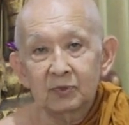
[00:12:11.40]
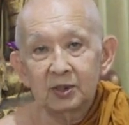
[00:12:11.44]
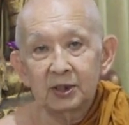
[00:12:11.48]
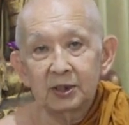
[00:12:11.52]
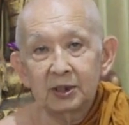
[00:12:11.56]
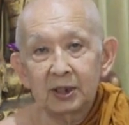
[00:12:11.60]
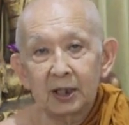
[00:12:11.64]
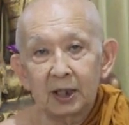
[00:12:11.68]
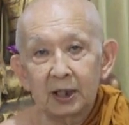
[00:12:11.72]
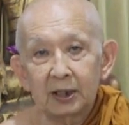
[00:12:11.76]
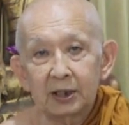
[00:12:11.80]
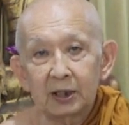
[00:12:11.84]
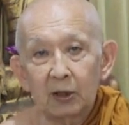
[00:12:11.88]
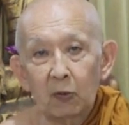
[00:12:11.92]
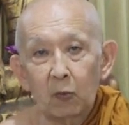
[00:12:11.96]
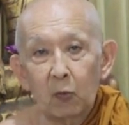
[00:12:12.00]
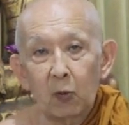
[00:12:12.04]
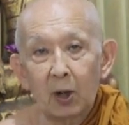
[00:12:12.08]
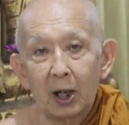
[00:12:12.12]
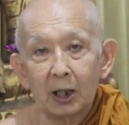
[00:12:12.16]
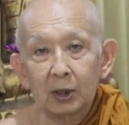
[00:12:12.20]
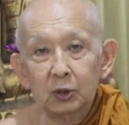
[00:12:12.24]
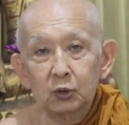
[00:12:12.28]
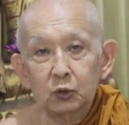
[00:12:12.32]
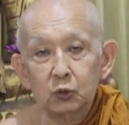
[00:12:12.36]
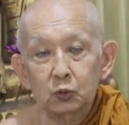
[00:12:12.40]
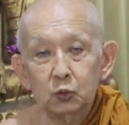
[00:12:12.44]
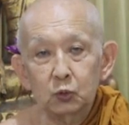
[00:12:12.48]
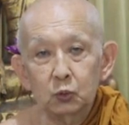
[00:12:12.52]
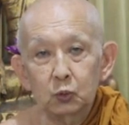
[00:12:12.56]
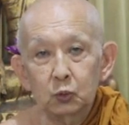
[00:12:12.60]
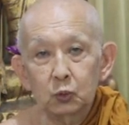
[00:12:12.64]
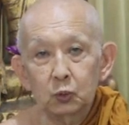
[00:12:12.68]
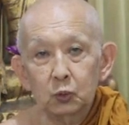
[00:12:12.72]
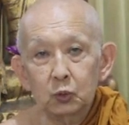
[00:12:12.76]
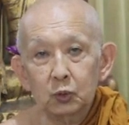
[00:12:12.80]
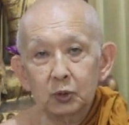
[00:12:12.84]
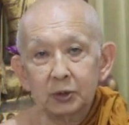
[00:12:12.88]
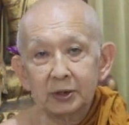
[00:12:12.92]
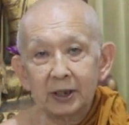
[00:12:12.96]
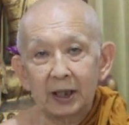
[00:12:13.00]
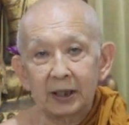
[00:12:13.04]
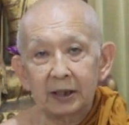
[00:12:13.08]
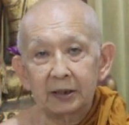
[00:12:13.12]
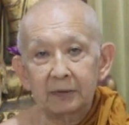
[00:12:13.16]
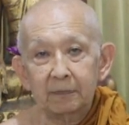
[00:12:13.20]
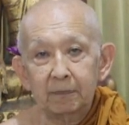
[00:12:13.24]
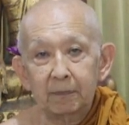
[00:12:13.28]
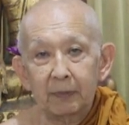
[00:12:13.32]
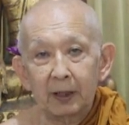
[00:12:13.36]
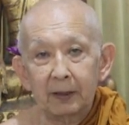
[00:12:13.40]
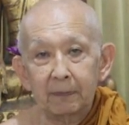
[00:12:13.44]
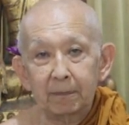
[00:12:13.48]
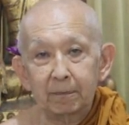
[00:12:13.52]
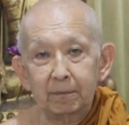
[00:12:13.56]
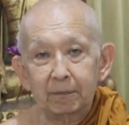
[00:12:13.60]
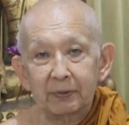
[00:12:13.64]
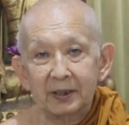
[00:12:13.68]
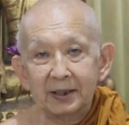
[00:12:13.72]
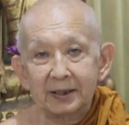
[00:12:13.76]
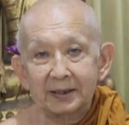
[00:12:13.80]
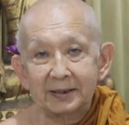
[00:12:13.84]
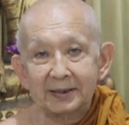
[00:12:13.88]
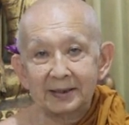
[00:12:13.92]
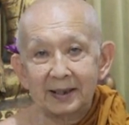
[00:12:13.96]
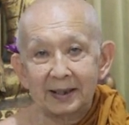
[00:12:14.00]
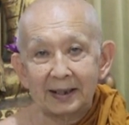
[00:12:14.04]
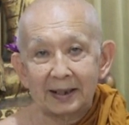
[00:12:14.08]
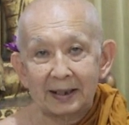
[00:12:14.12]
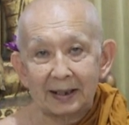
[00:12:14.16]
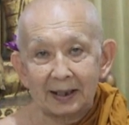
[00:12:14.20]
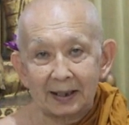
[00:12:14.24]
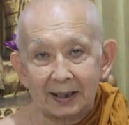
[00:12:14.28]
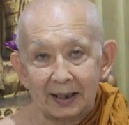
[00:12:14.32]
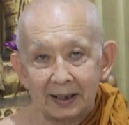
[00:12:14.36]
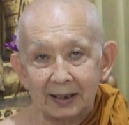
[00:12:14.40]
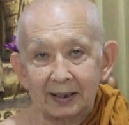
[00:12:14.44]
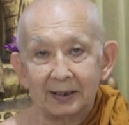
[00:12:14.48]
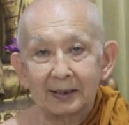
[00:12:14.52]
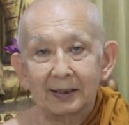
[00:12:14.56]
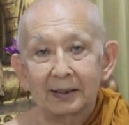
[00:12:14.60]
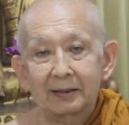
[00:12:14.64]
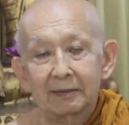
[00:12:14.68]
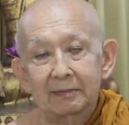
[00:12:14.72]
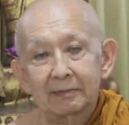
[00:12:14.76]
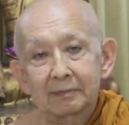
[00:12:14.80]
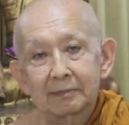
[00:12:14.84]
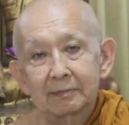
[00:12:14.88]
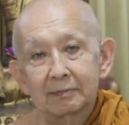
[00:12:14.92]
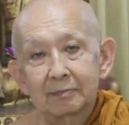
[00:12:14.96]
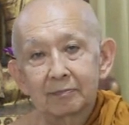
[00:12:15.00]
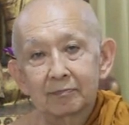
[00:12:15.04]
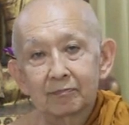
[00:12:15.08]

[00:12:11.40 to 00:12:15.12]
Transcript: tidak ada waktu tanpa pertengkaran